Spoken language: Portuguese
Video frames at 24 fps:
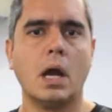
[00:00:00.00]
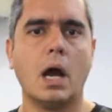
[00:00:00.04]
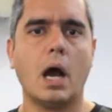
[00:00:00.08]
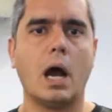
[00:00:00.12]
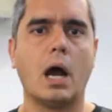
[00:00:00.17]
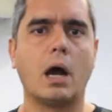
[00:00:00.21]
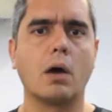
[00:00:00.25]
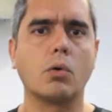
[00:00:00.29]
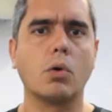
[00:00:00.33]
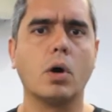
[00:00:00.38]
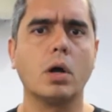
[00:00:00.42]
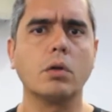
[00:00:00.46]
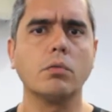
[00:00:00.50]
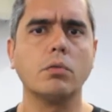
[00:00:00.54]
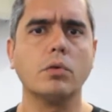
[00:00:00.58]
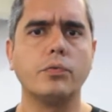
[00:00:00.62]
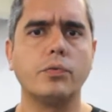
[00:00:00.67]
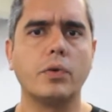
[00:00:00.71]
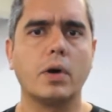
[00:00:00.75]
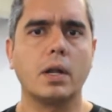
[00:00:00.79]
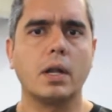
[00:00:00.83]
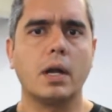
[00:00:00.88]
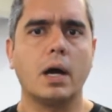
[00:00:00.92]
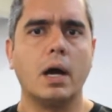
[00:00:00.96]
Agora eu vou
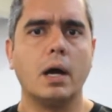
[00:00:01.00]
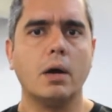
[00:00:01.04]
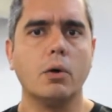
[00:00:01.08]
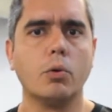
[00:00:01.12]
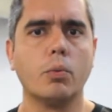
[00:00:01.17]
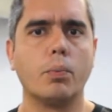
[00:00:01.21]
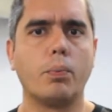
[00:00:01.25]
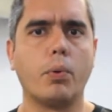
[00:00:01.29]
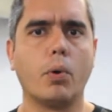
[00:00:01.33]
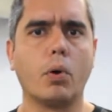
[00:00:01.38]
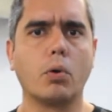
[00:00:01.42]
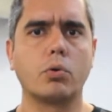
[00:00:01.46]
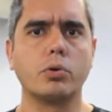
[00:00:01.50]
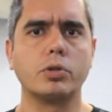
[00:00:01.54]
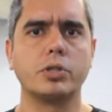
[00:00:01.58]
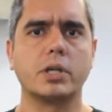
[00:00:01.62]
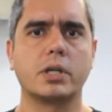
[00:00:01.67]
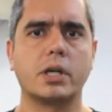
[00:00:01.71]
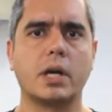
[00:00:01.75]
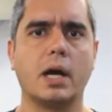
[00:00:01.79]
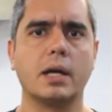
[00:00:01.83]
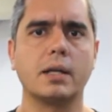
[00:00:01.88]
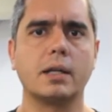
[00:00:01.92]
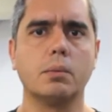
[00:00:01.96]
falar um pouco de
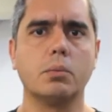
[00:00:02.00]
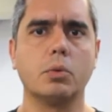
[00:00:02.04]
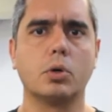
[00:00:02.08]
cada